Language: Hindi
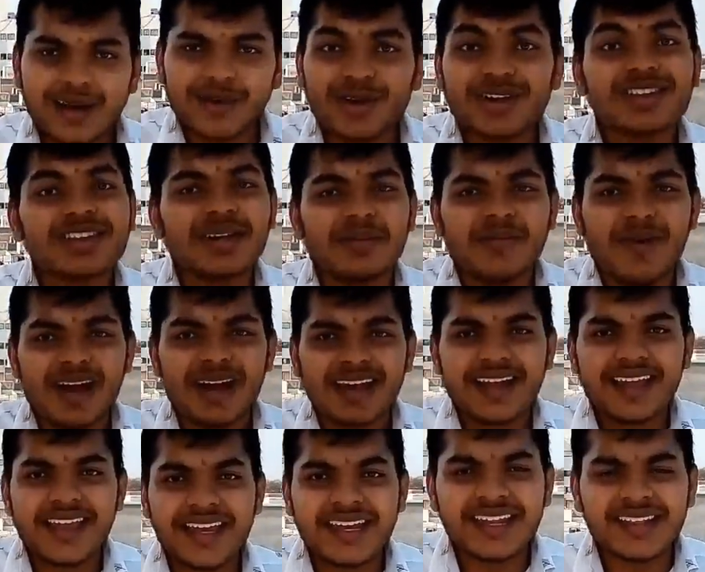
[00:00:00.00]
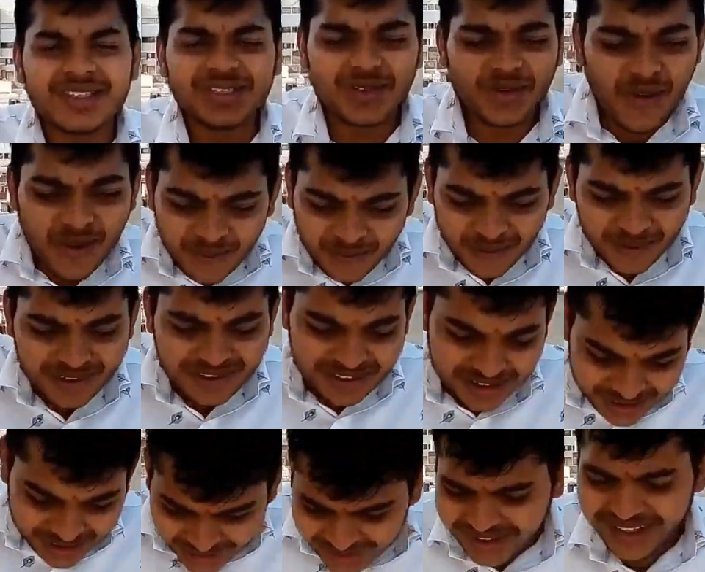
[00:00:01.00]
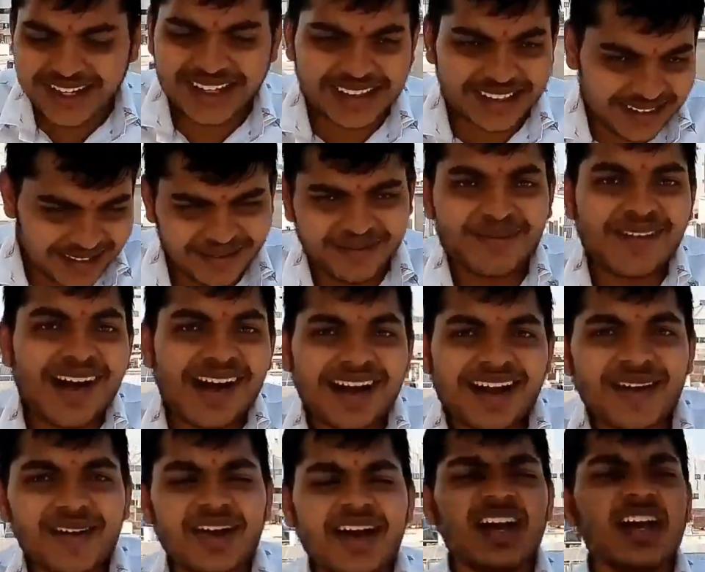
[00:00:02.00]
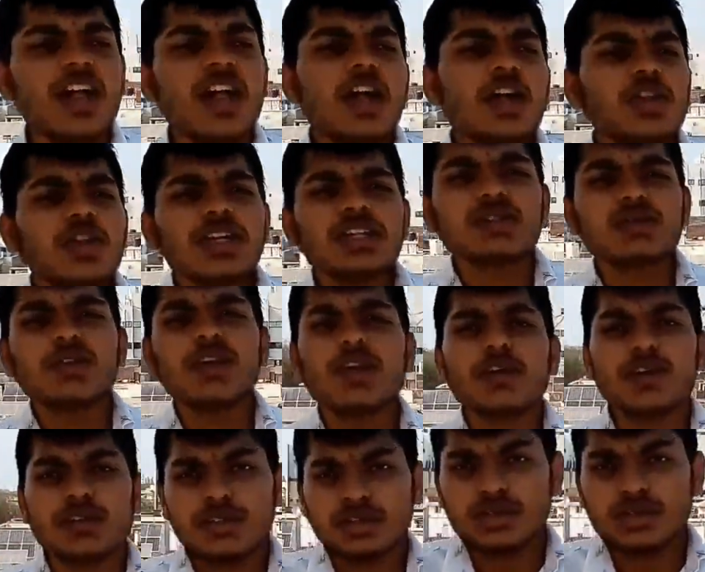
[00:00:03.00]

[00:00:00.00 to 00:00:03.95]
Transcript: और धमाका यानी तोड़ फोड़ जोड़ का धमाका होगा तो इस वीडियो को